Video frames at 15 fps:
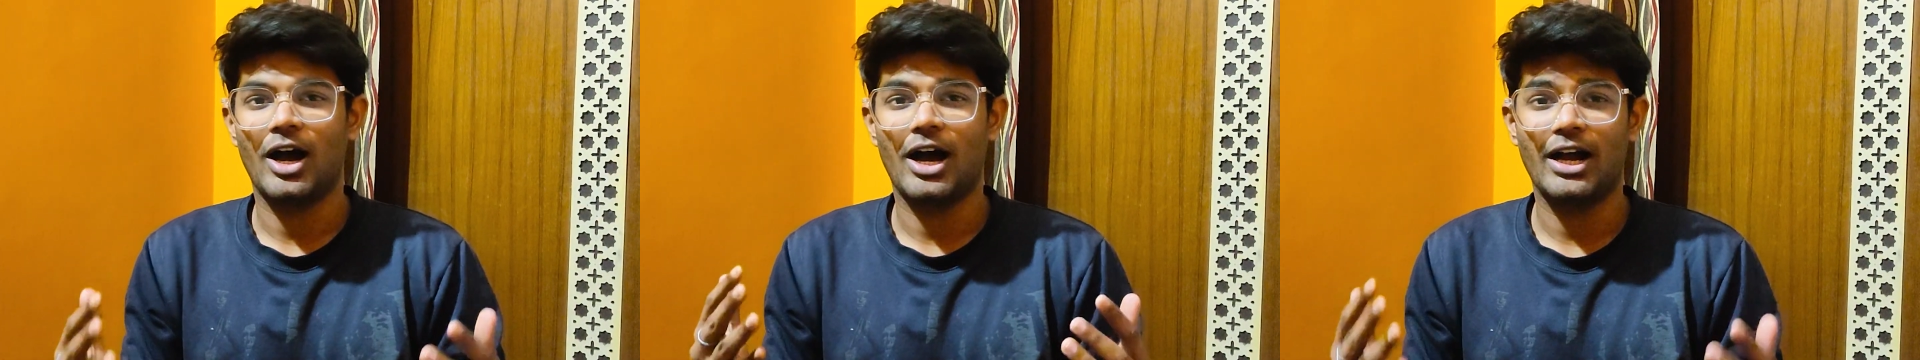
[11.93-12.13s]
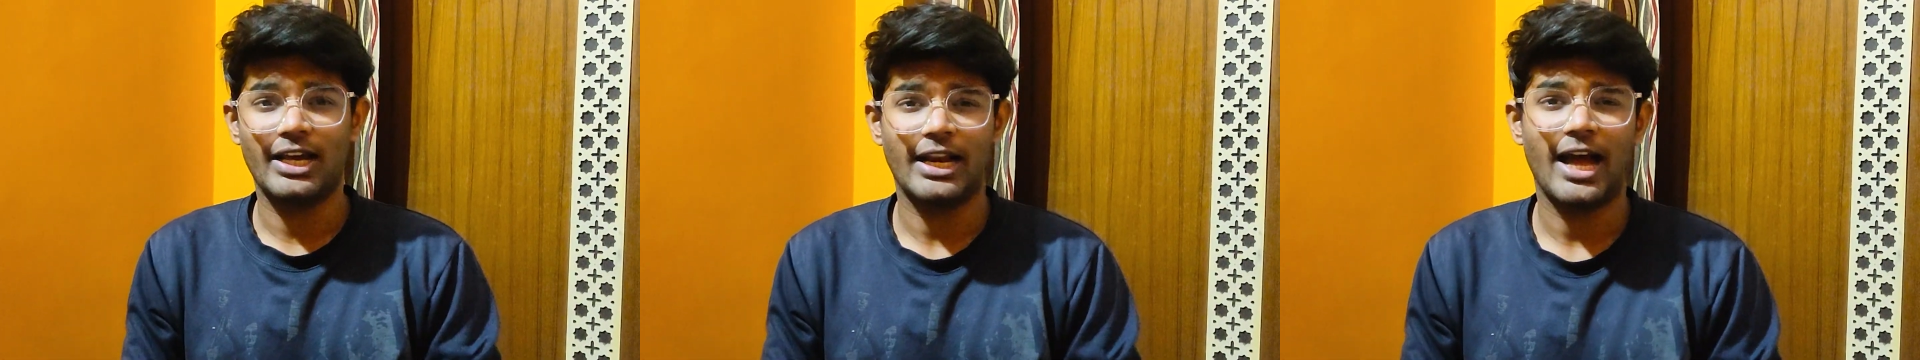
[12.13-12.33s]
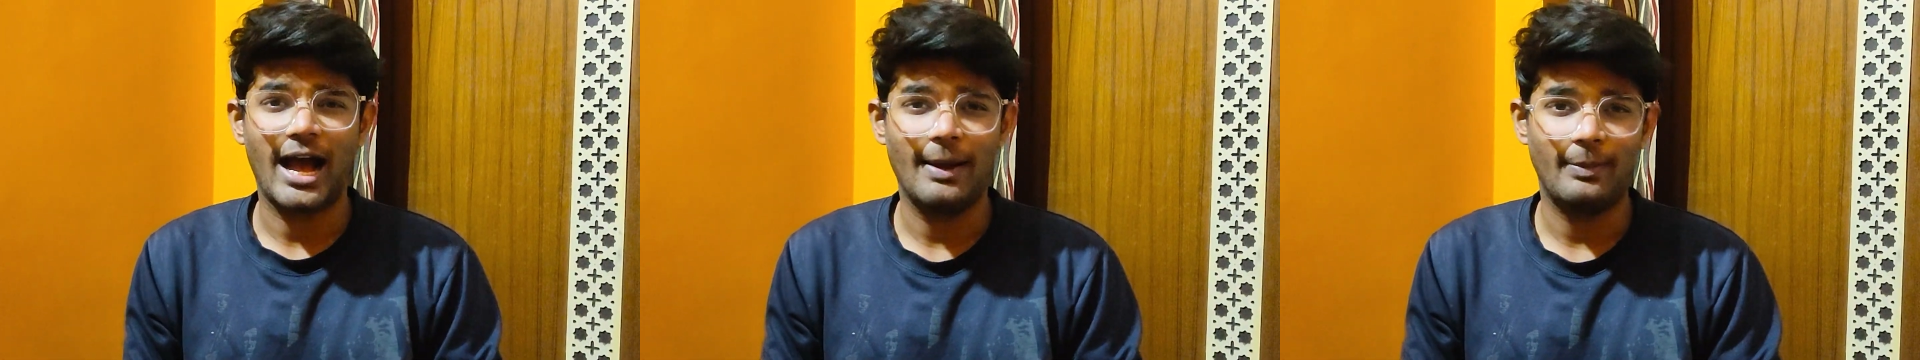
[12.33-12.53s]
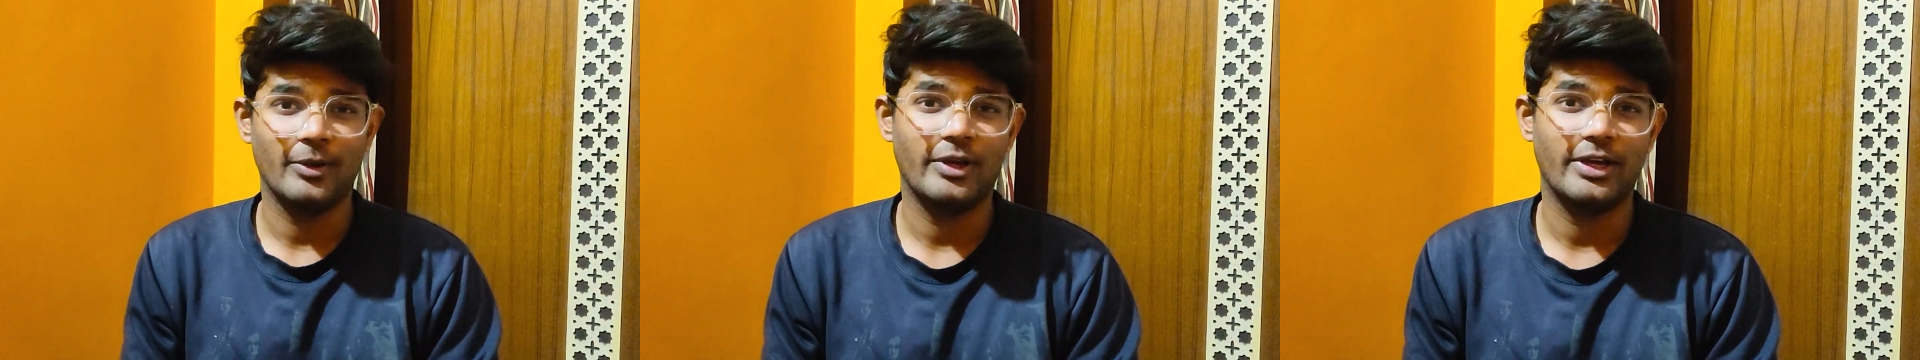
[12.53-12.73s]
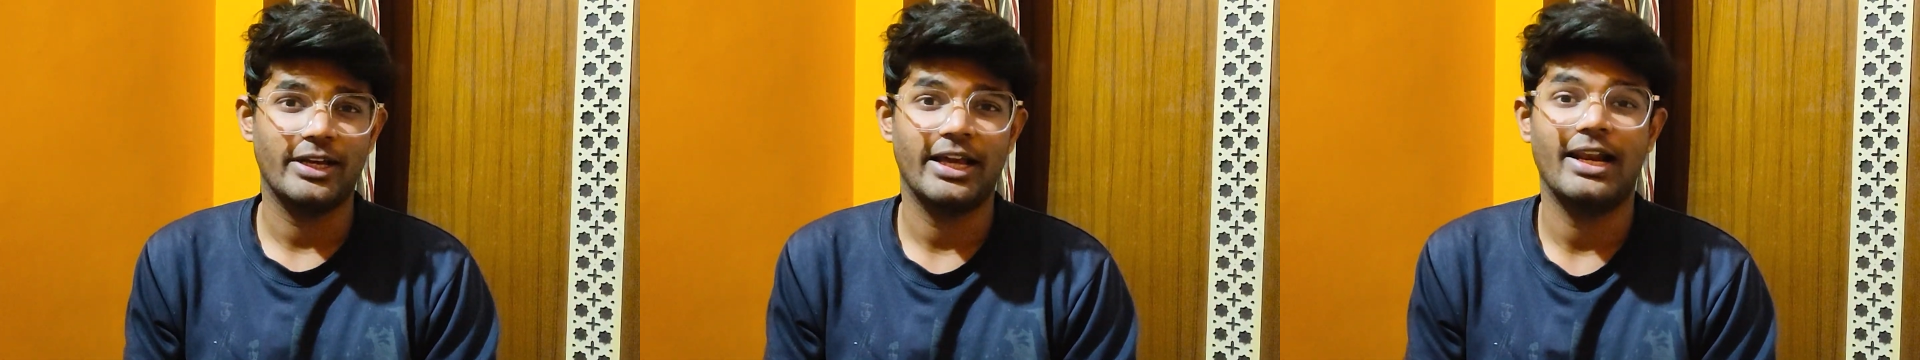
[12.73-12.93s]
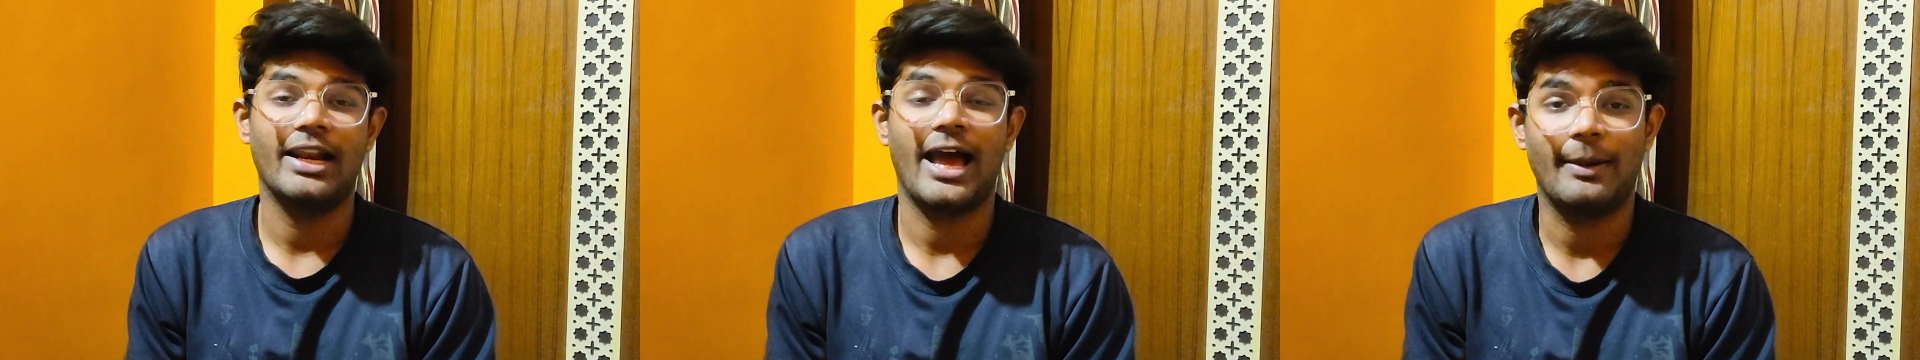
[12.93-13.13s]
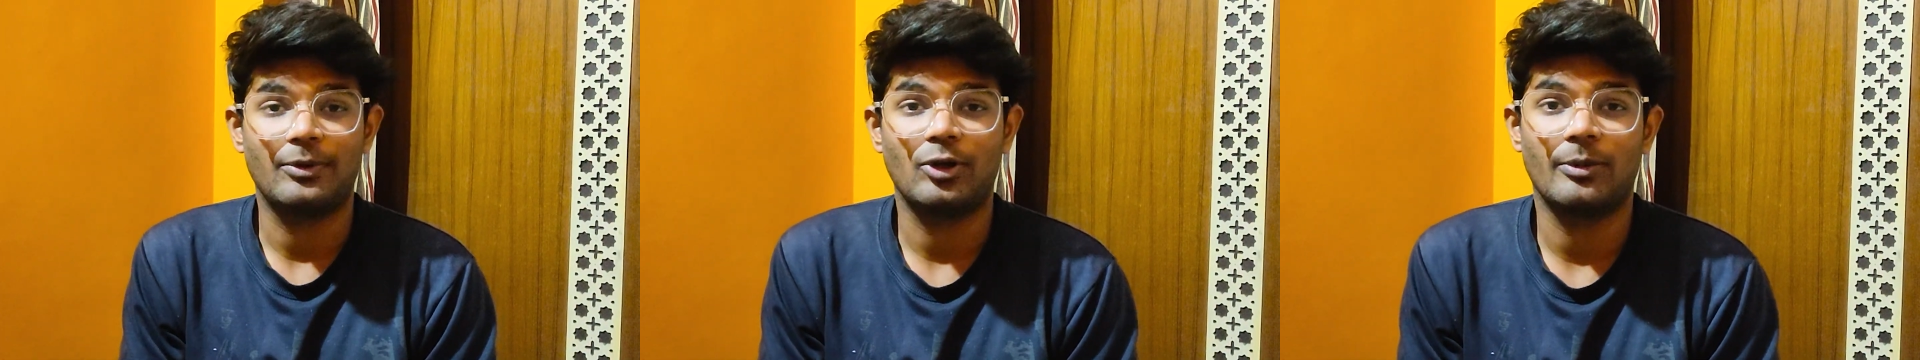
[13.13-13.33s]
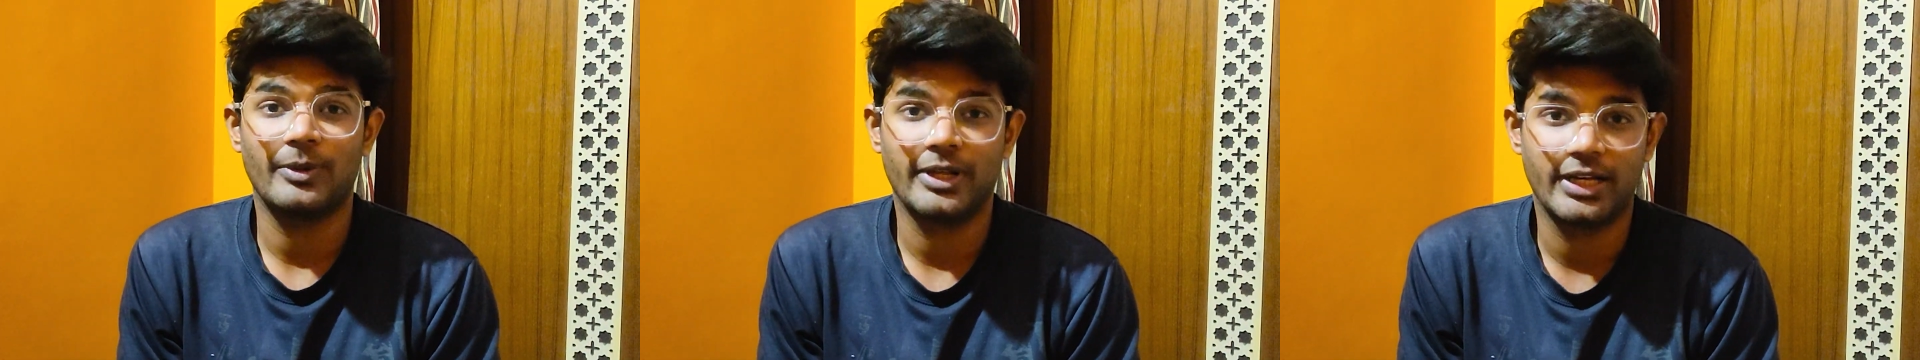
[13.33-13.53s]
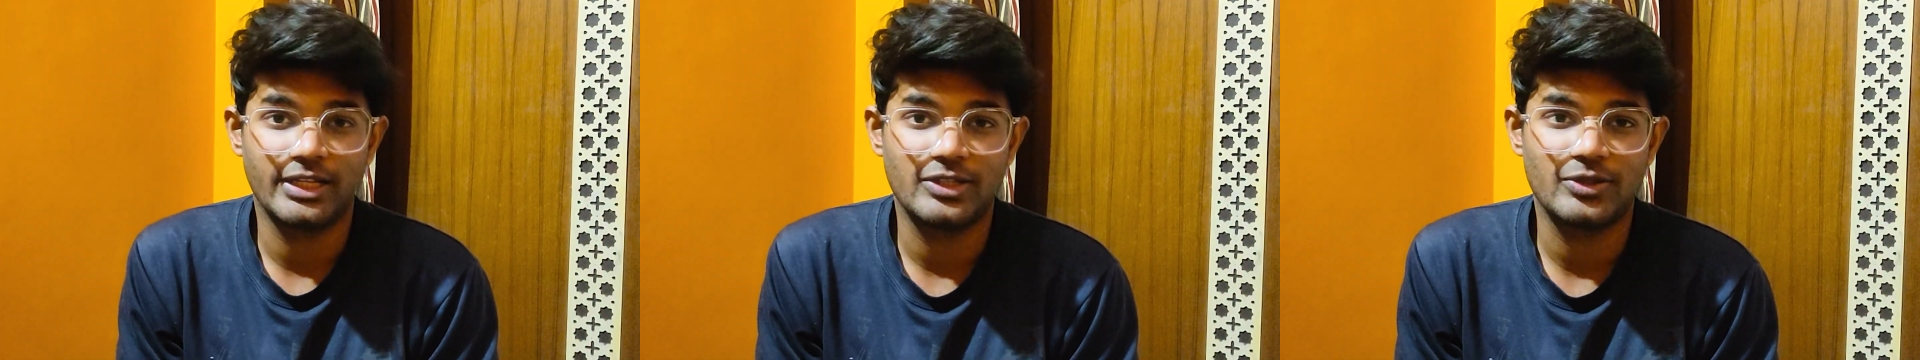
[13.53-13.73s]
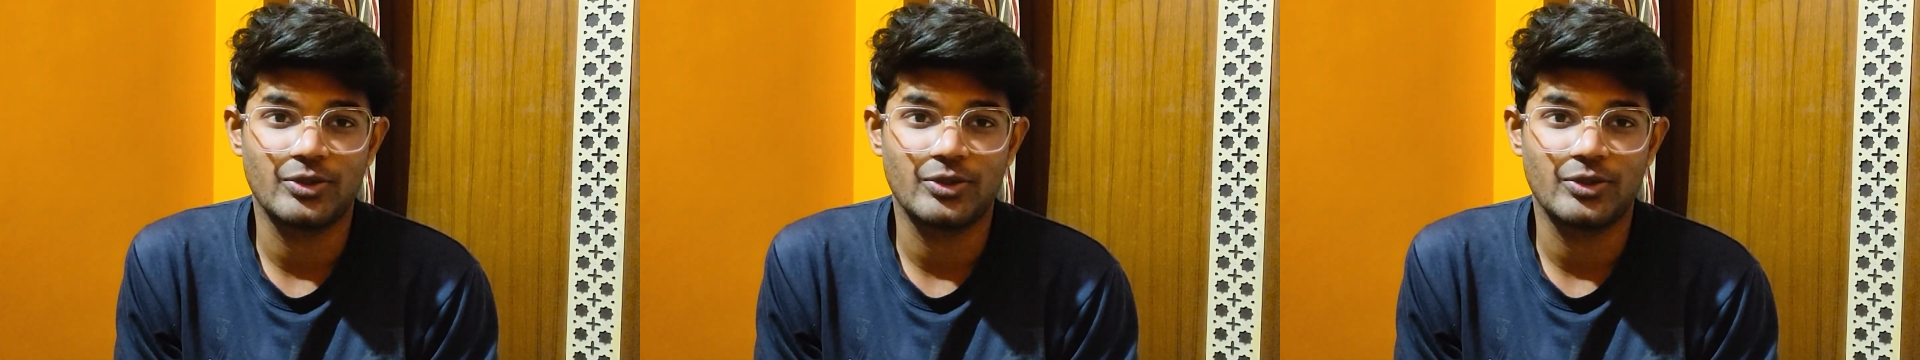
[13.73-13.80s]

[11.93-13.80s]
अगर आप लोग एक नया लैपटॉप लेने की